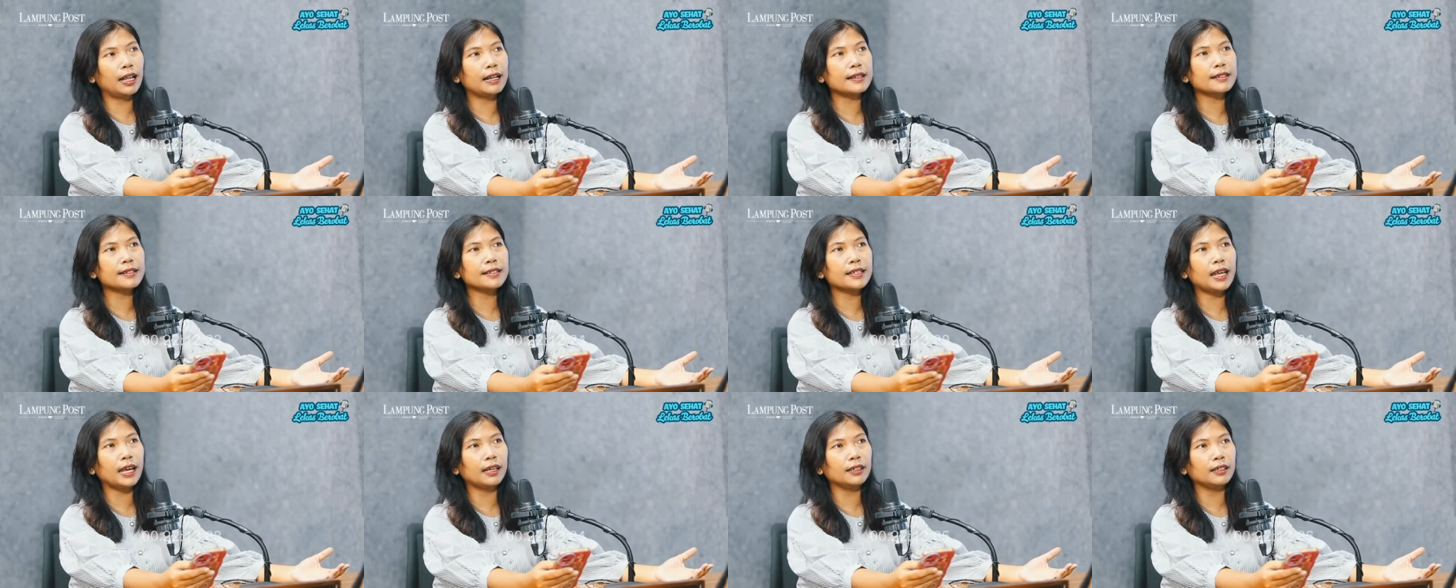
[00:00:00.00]

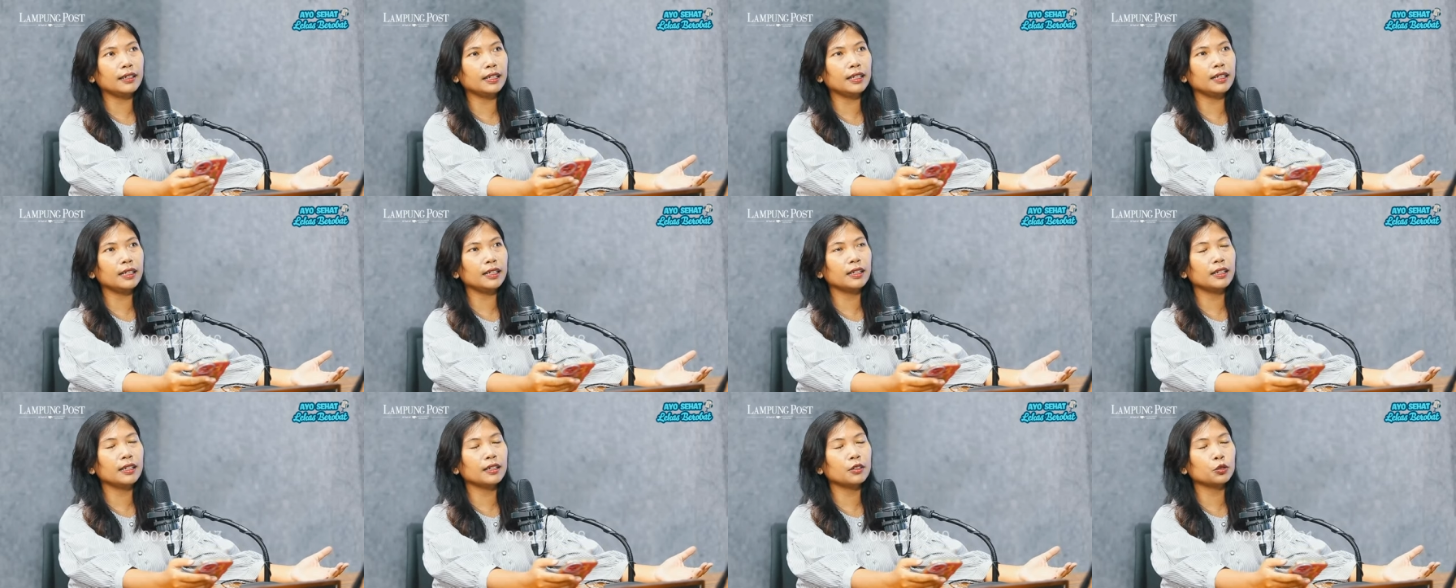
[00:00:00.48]
lansia
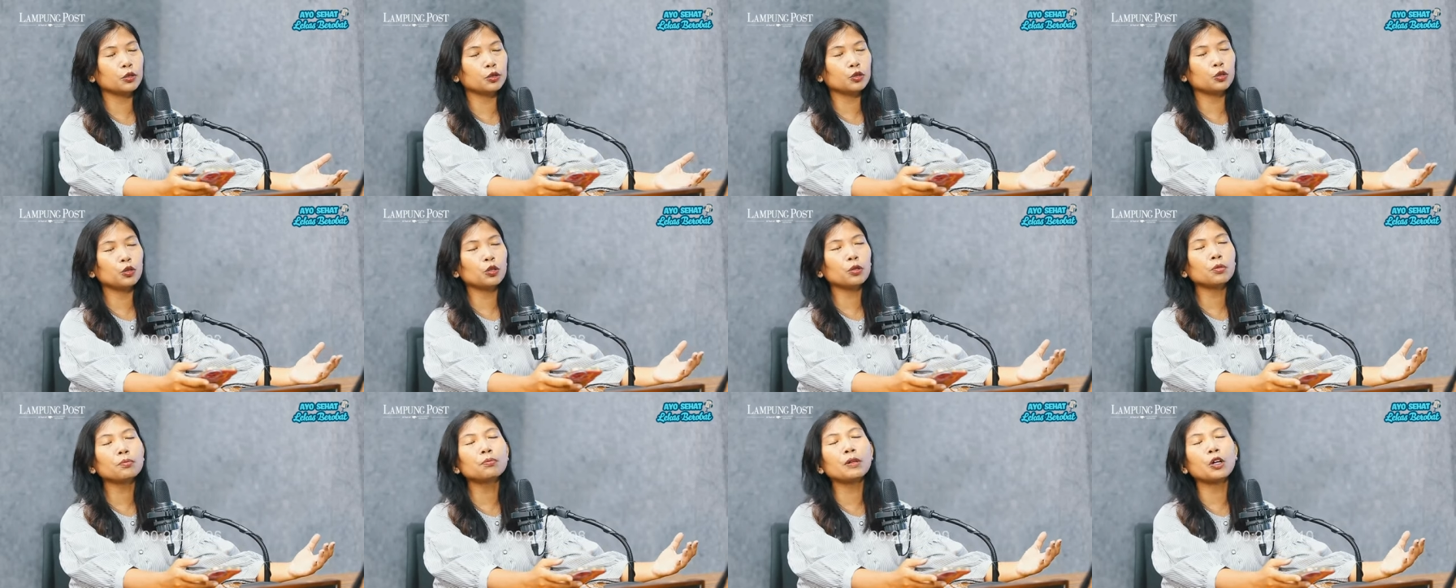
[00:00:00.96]
ini
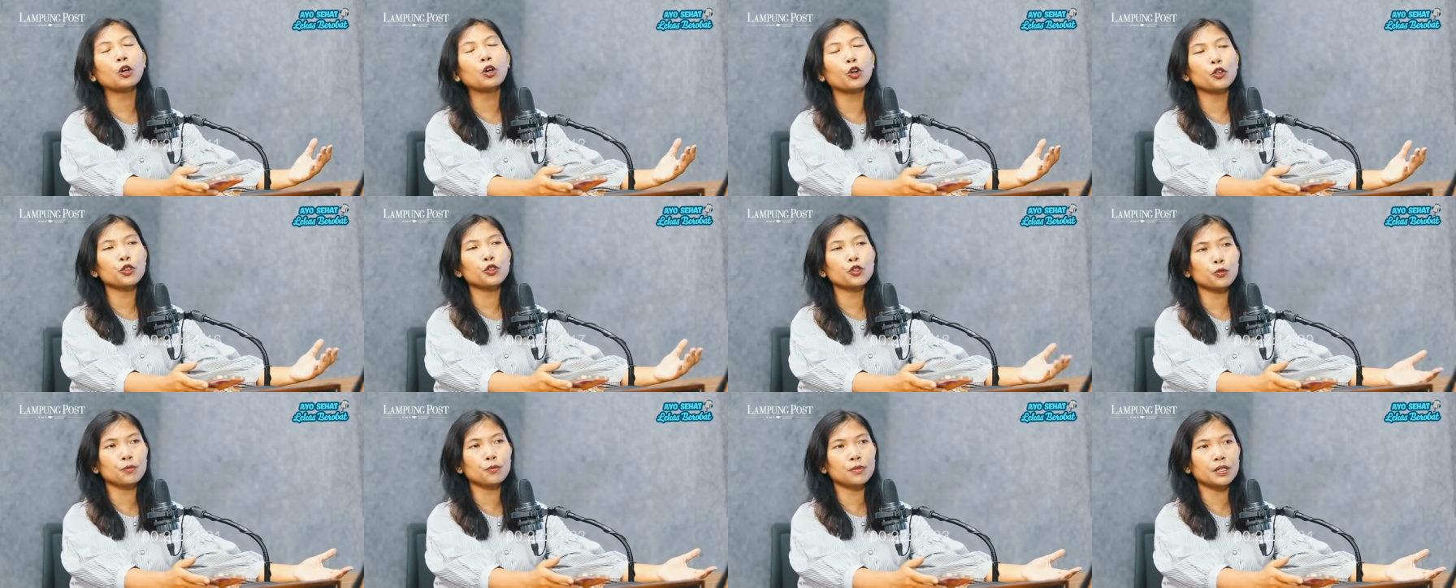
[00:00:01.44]
untuk
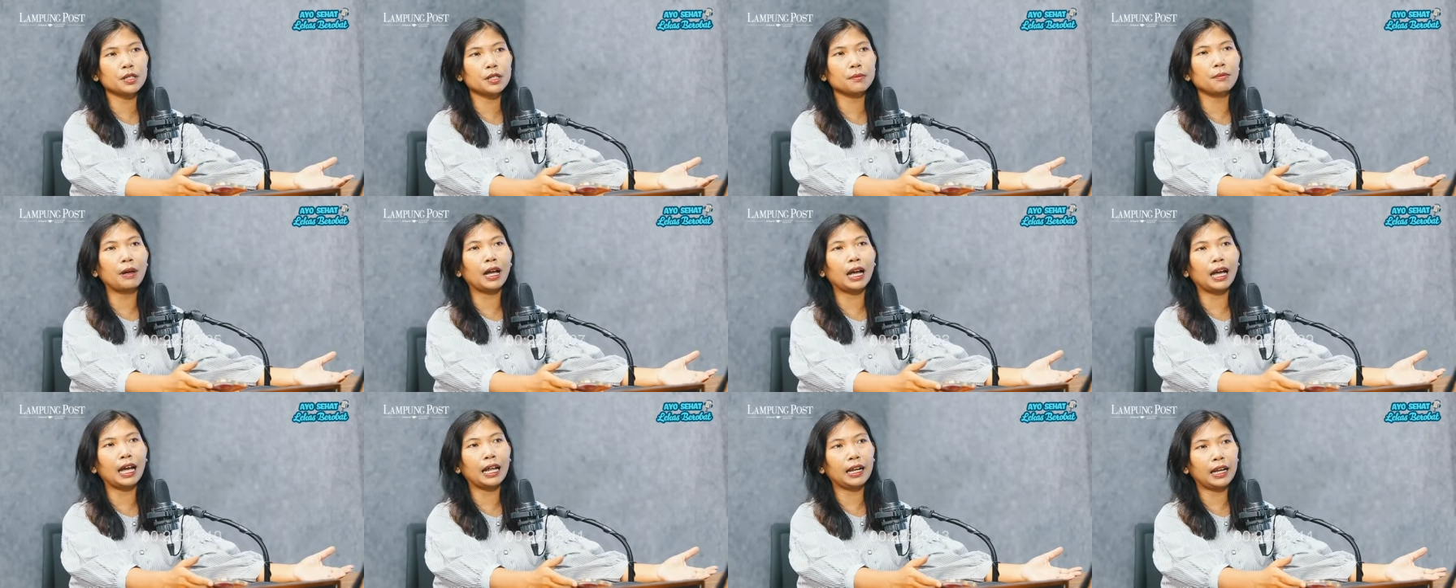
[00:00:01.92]
mengkonsumsi
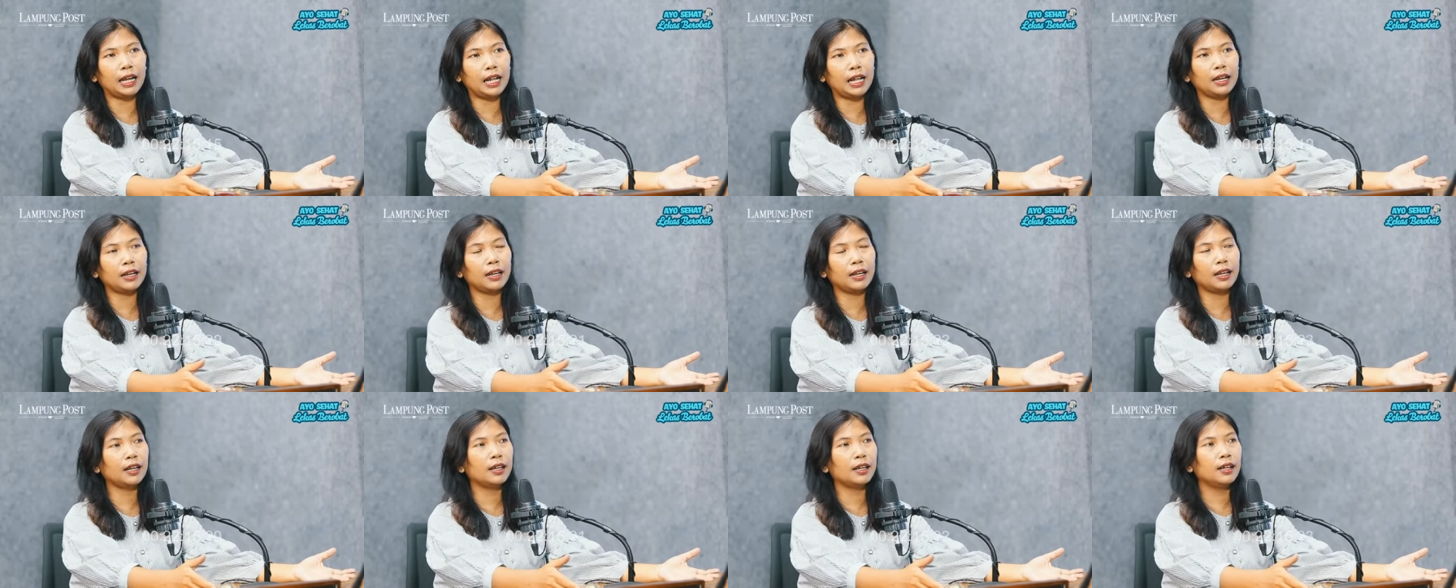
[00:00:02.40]

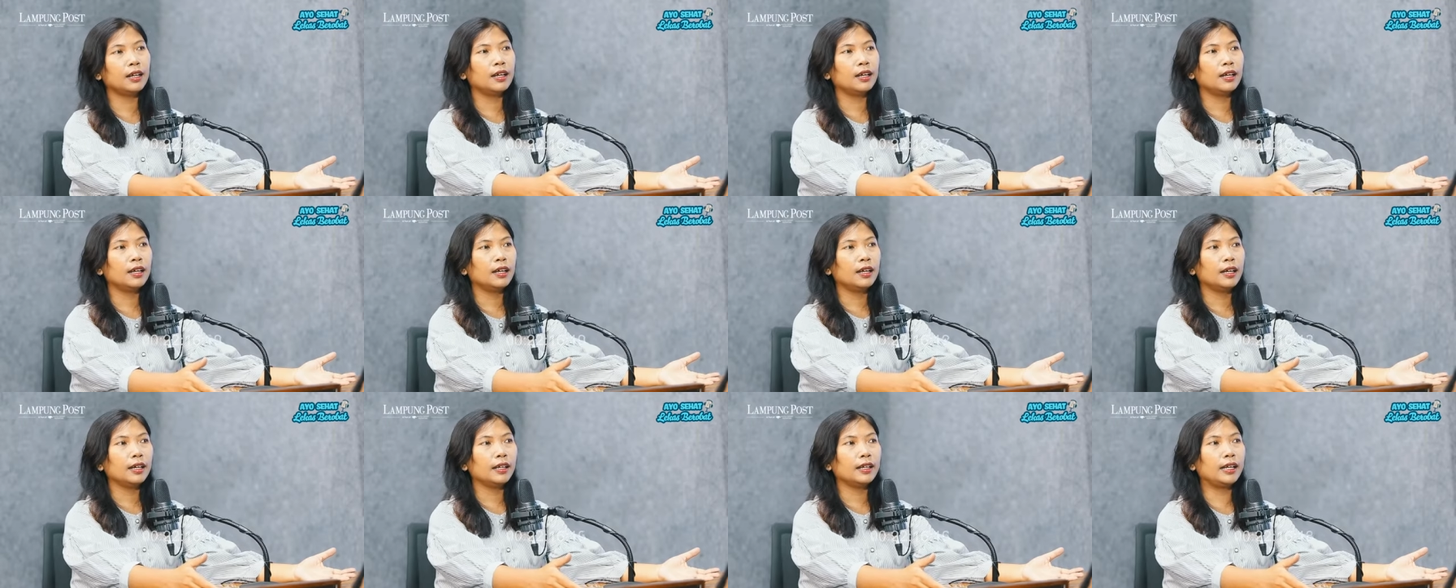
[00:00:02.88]
makanan
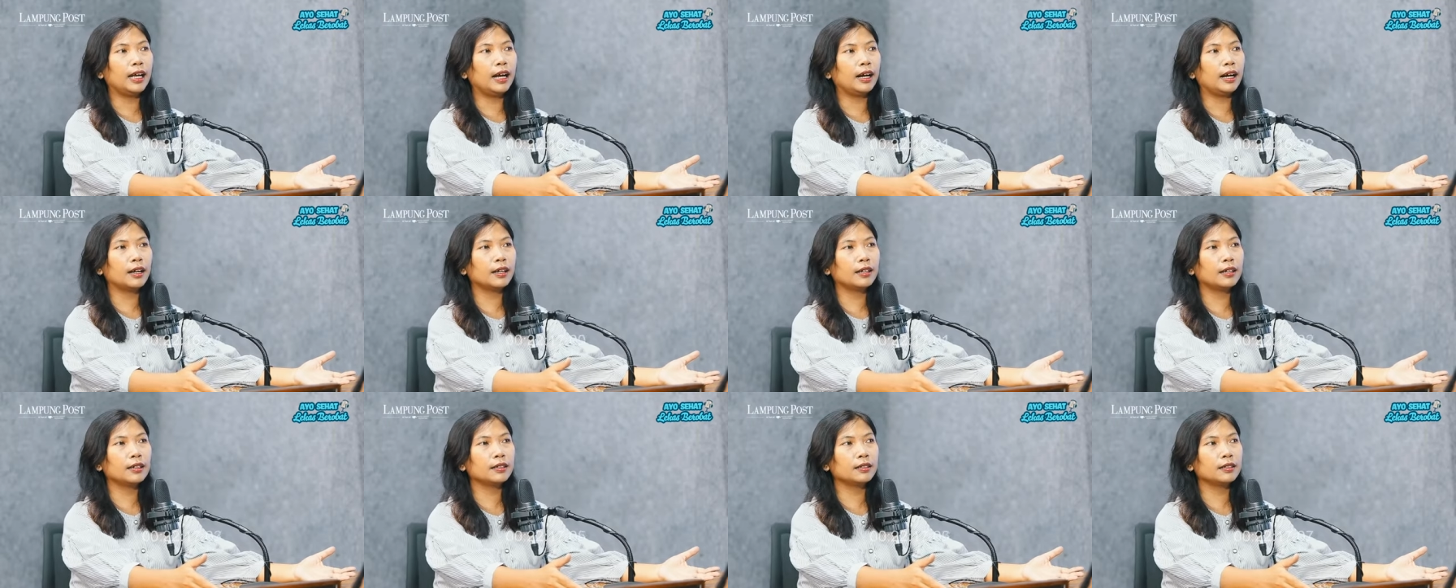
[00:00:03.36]
yang